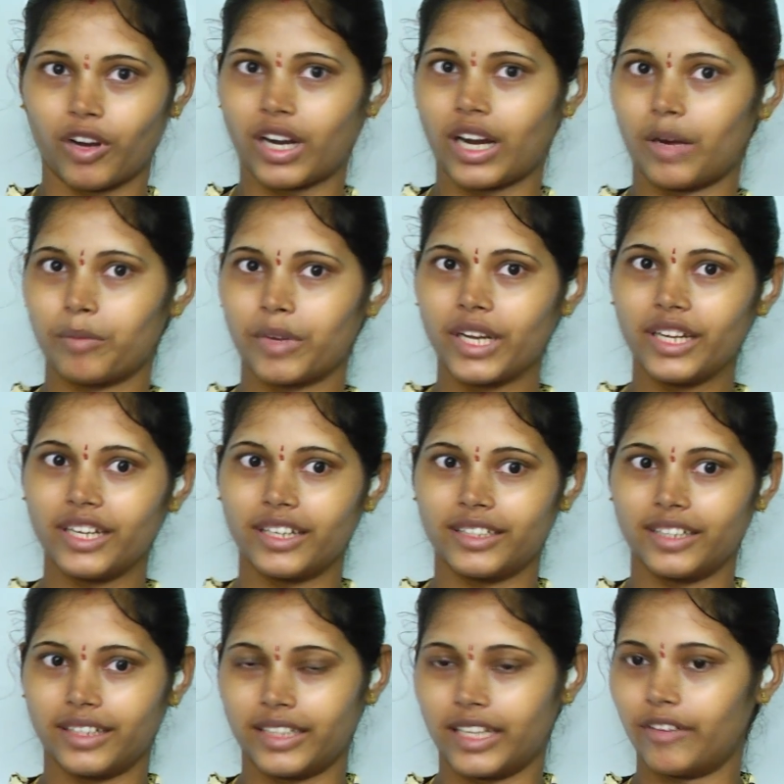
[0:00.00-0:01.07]
ఒక ఆమెకి
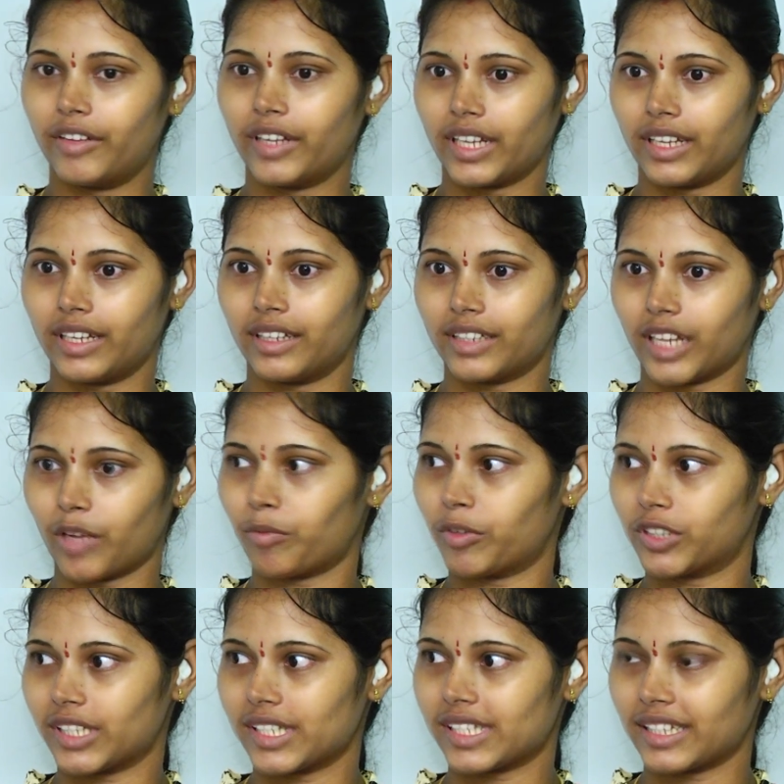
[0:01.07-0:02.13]
డెలివరీ టైం
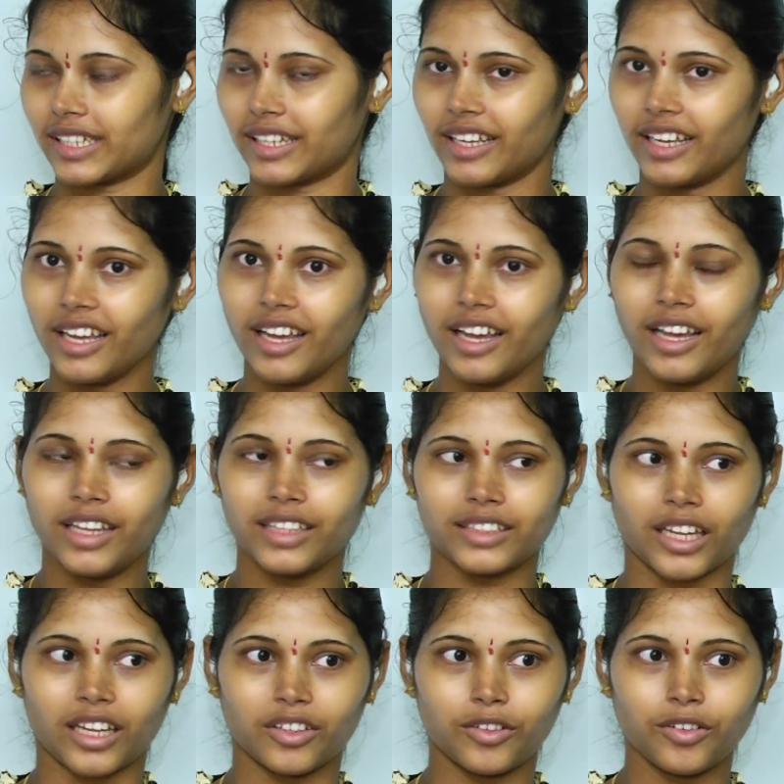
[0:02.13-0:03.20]
వచ్చేసింది
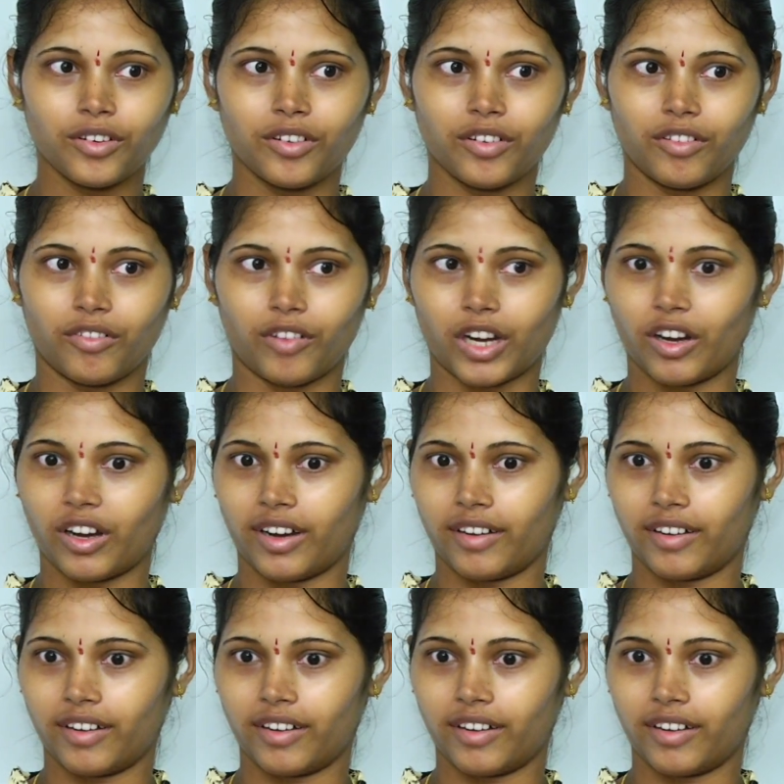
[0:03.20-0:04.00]
తను ఒక